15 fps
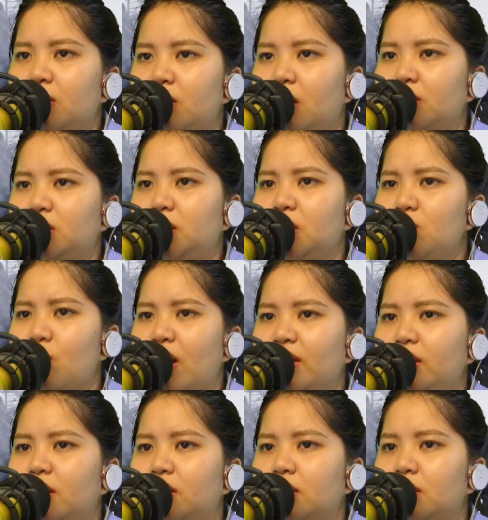Thần sứ
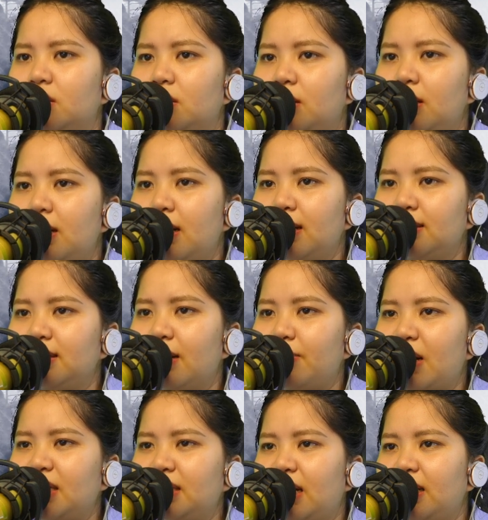ngoại dực
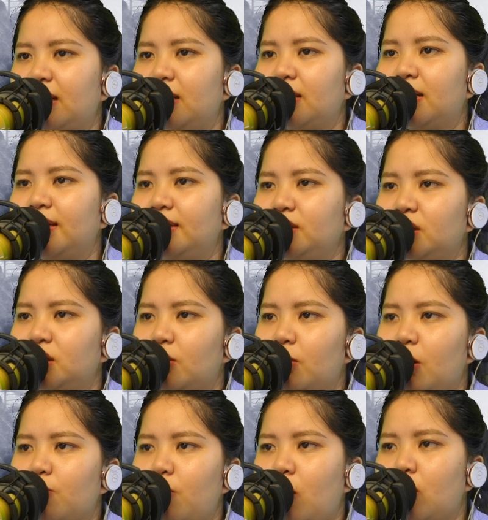Đáp án này khiến cho
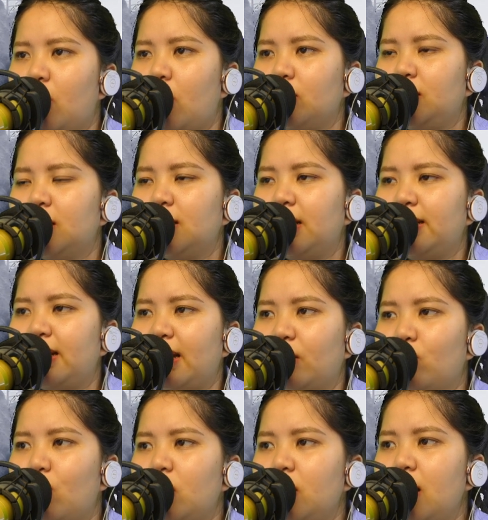trong lòng bọn họ dâng lên
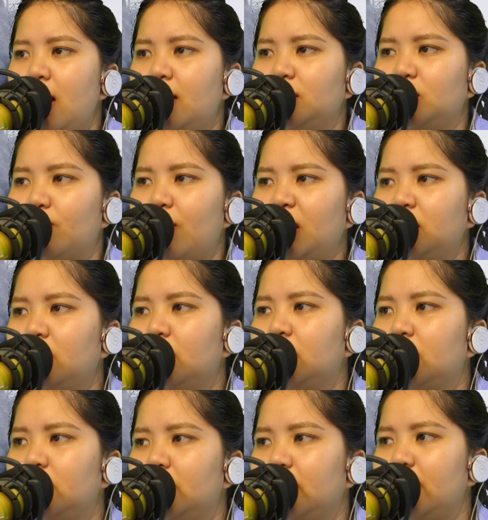nghẹn khuất, trong mắt
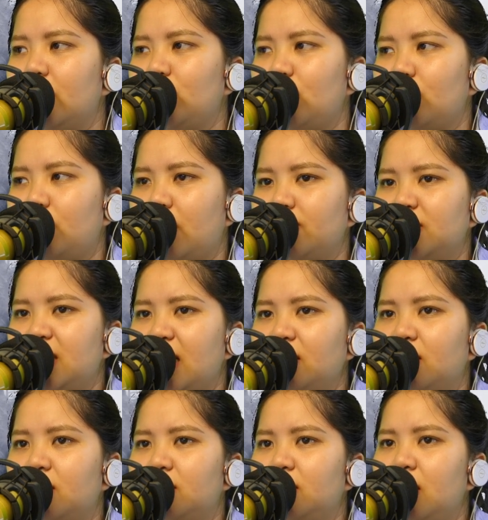từng người đều đồng động
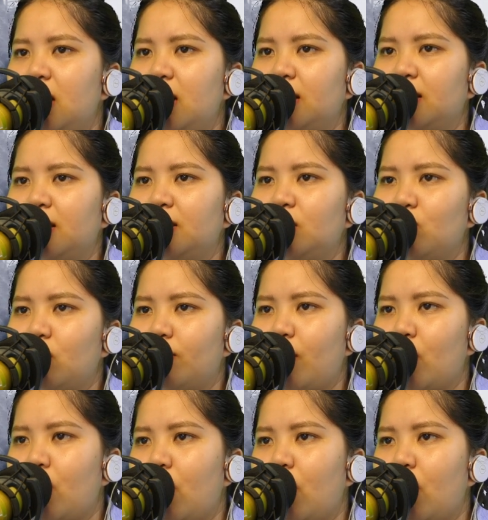sát cơ. Khí tức của bọn